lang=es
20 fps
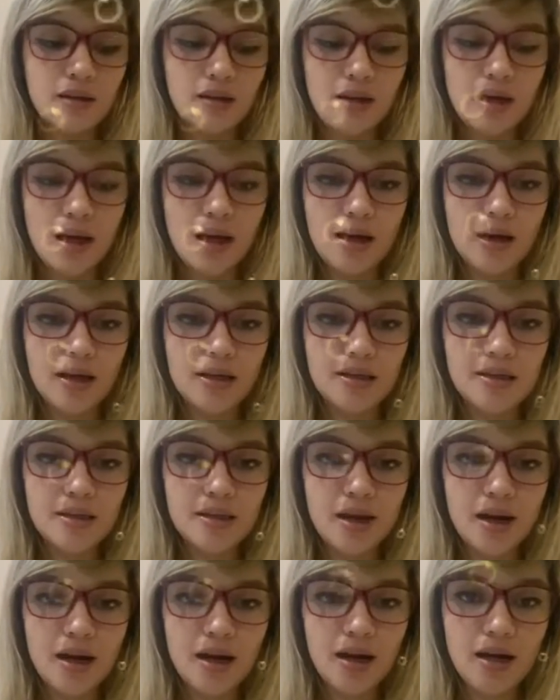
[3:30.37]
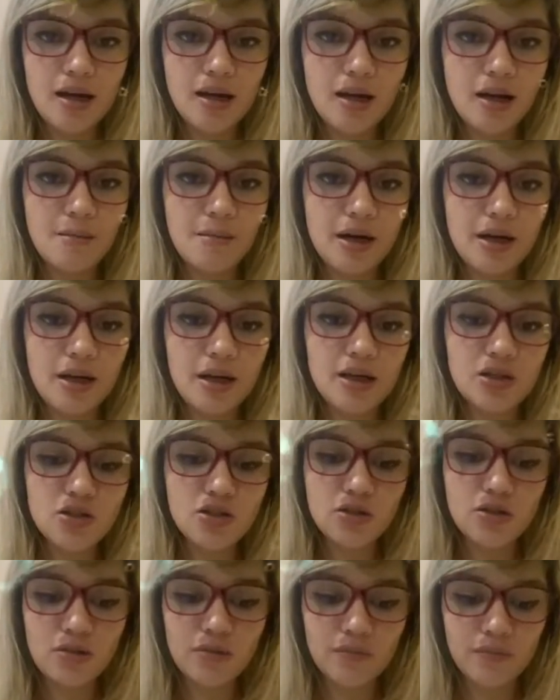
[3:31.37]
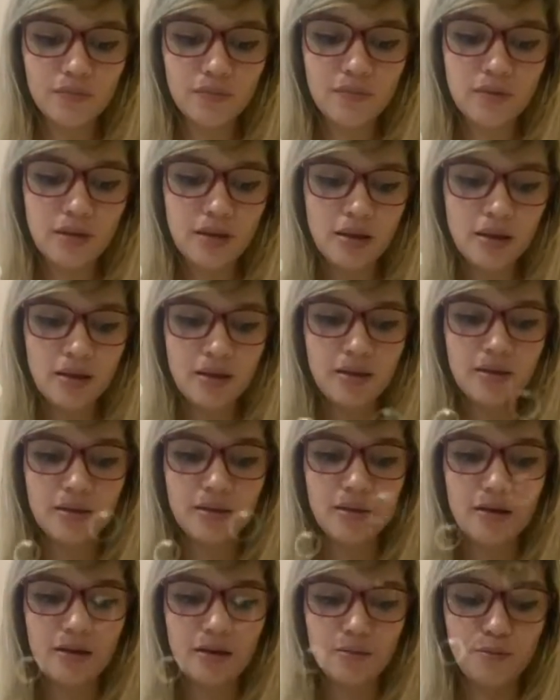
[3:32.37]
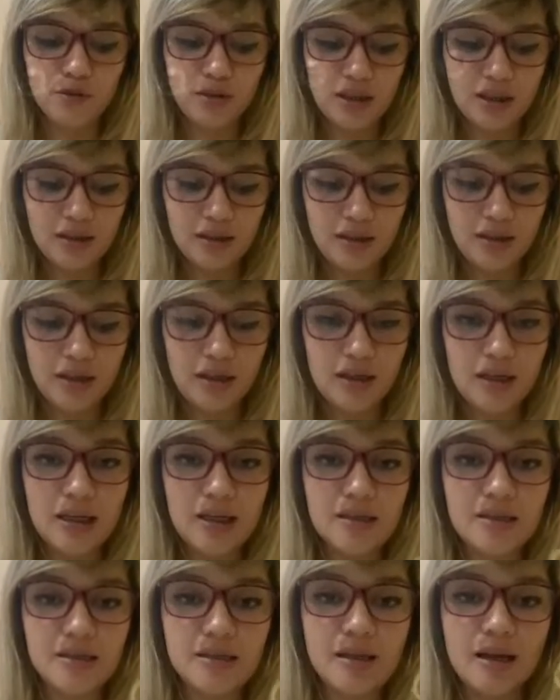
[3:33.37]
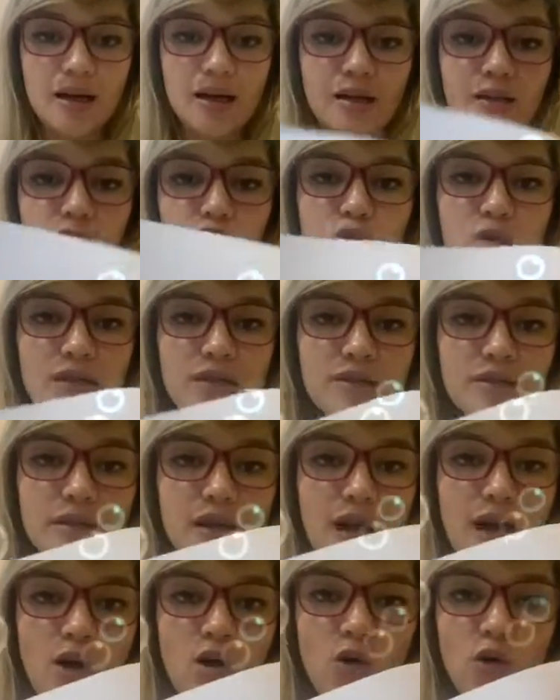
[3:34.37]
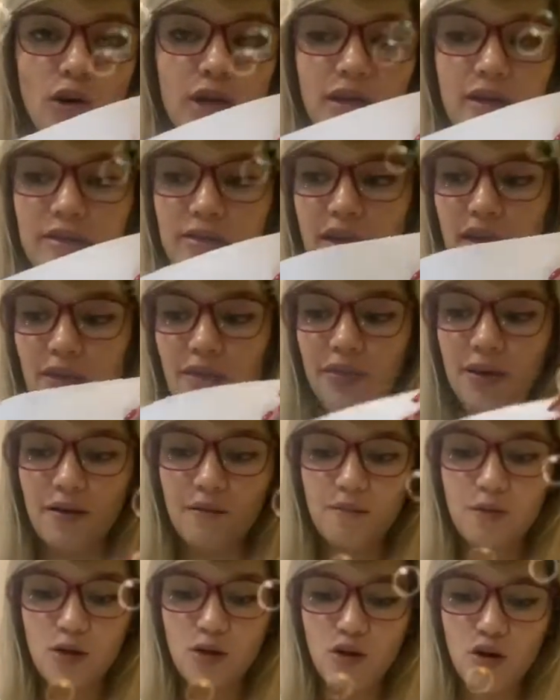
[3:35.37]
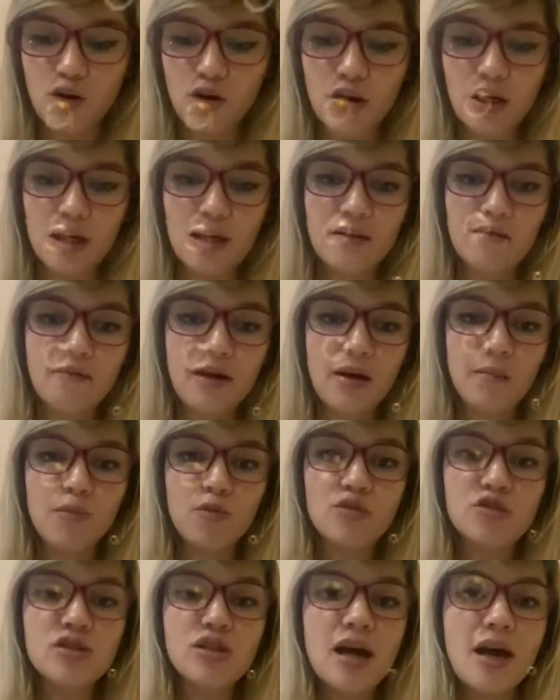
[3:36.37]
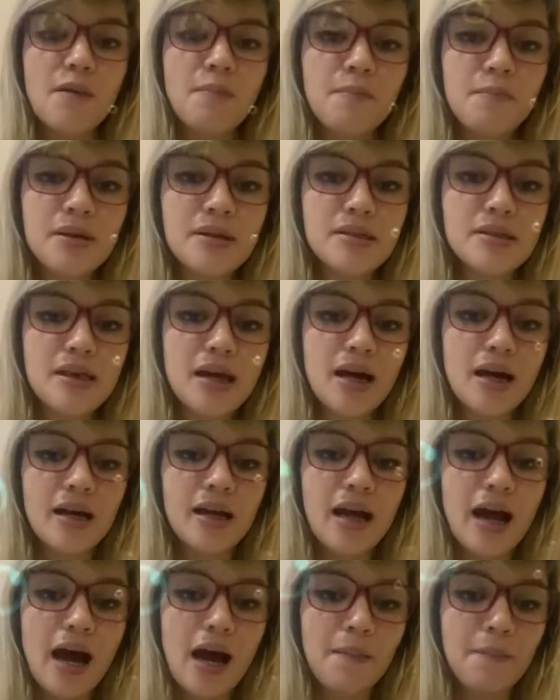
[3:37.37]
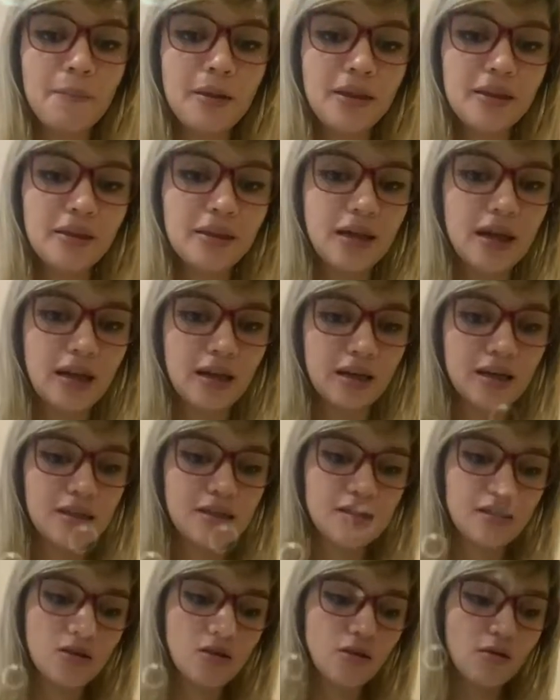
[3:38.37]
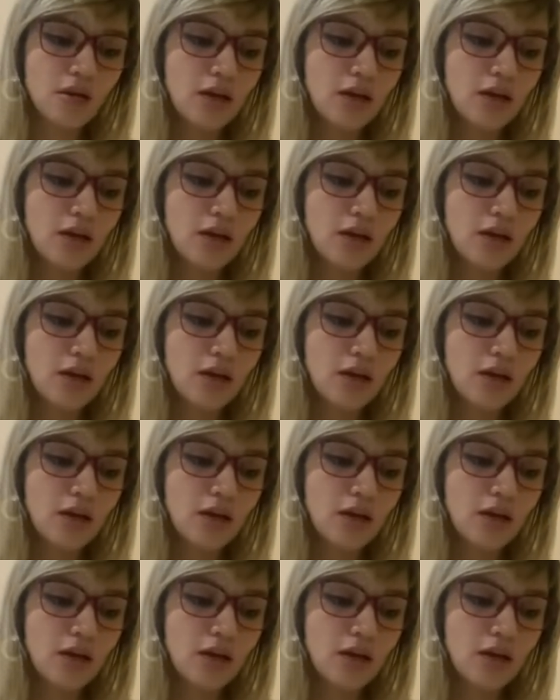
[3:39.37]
Acá está el amarillo. Debemos de tener lista nuestra hojita de blog y vamos a empezar a pintar, ¿listo?